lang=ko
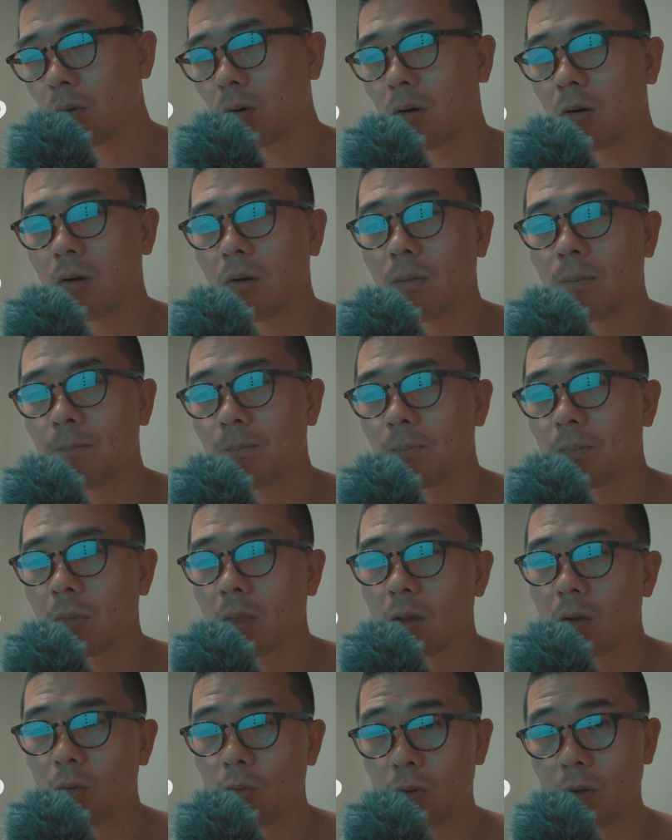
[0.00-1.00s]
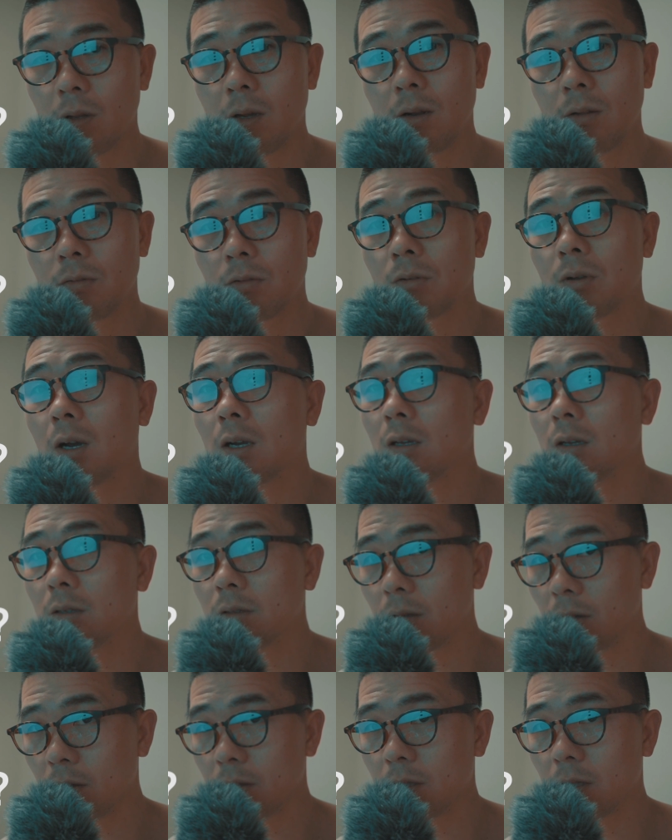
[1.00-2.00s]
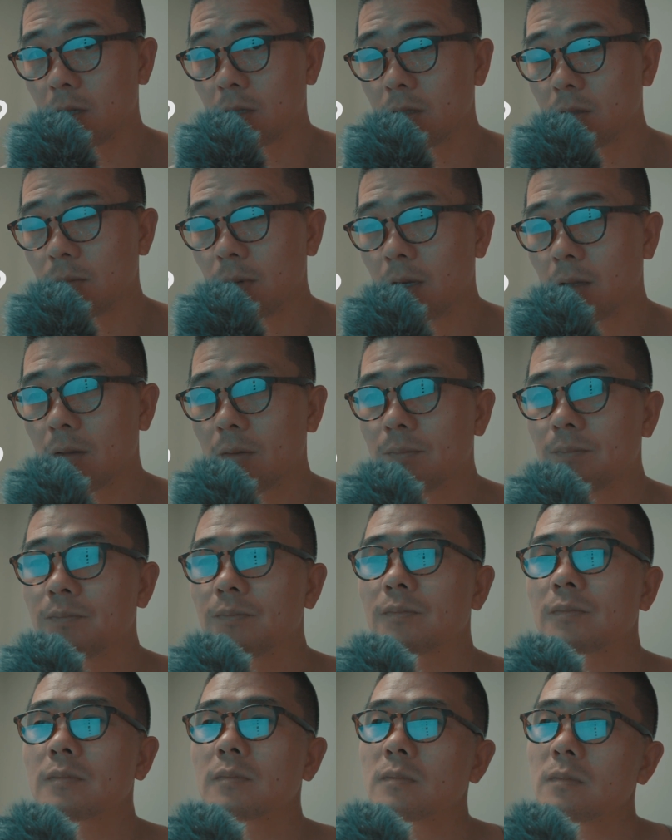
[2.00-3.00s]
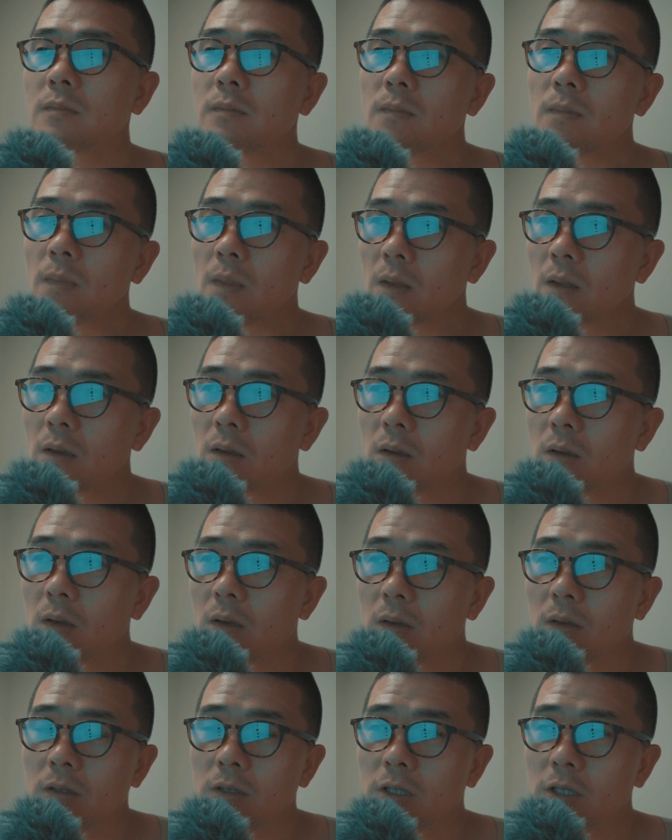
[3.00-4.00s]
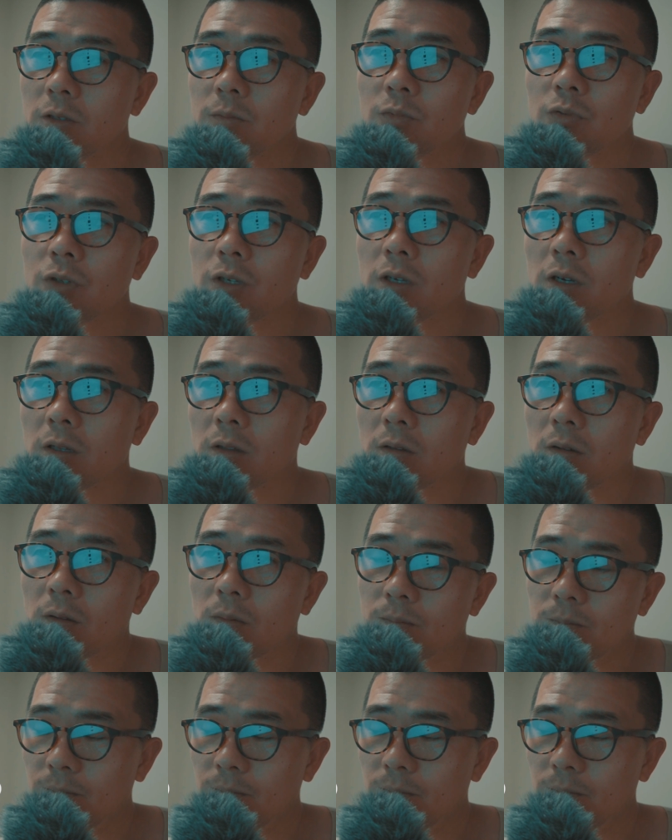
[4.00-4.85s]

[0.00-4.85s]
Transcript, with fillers: 뭐 우리나라에서 가격이 떨어지겠지만 지금 분위기 같은